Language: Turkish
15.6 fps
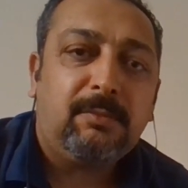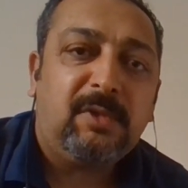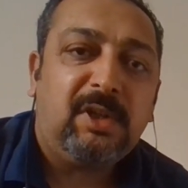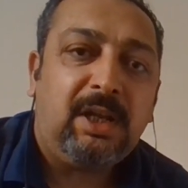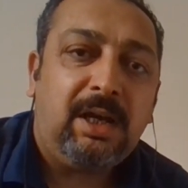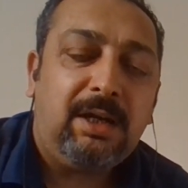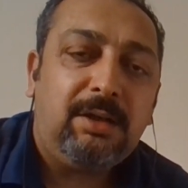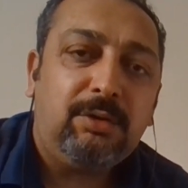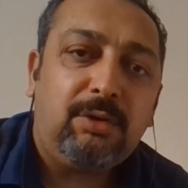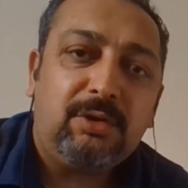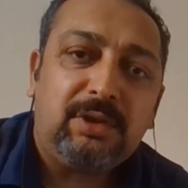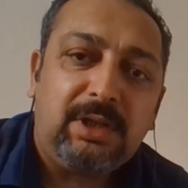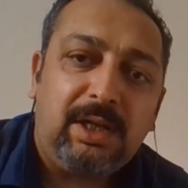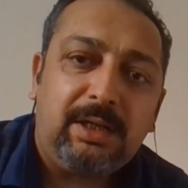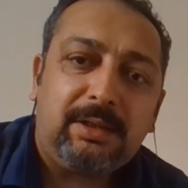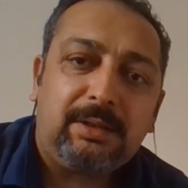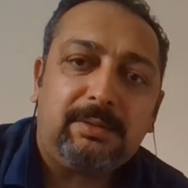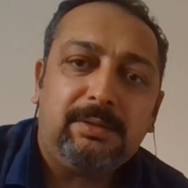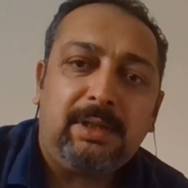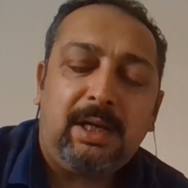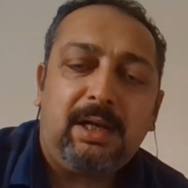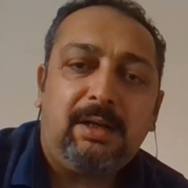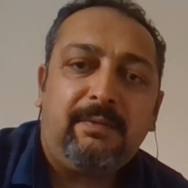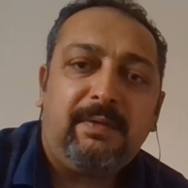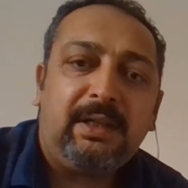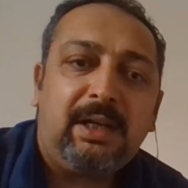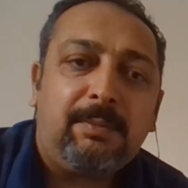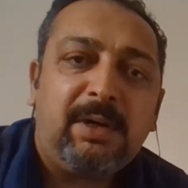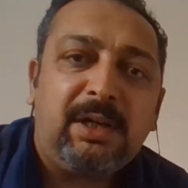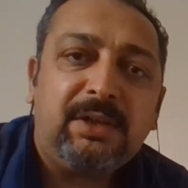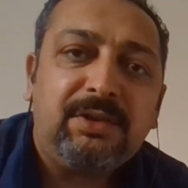Değerli dostlar, değerli
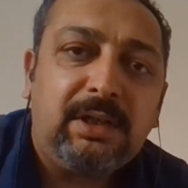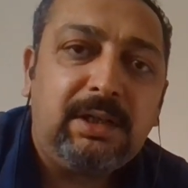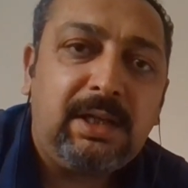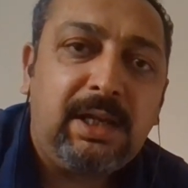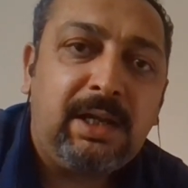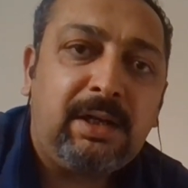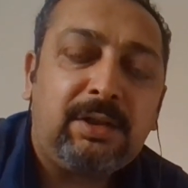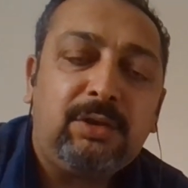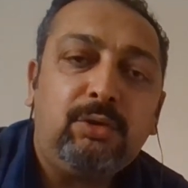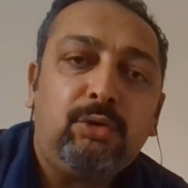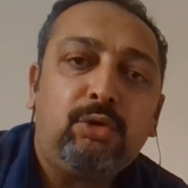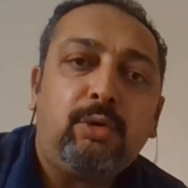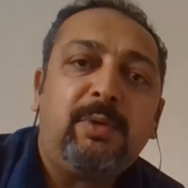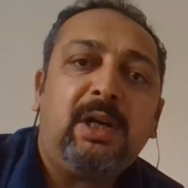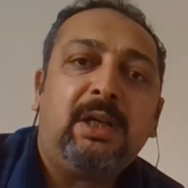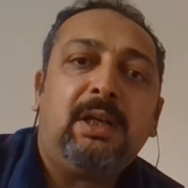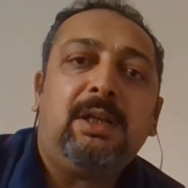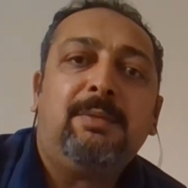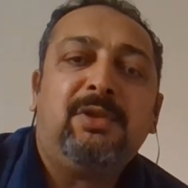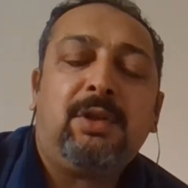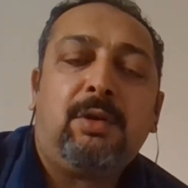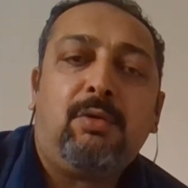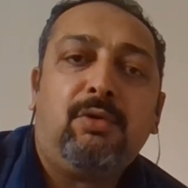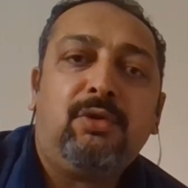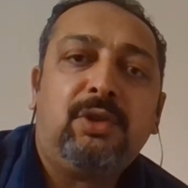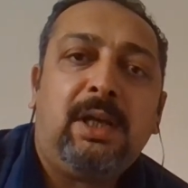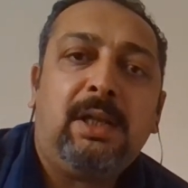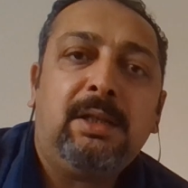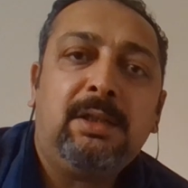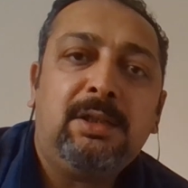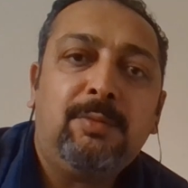Fenerbahçeliler, YouTube kanalımıza hoş
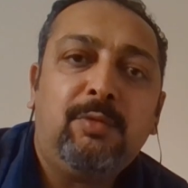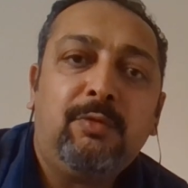geldiniz.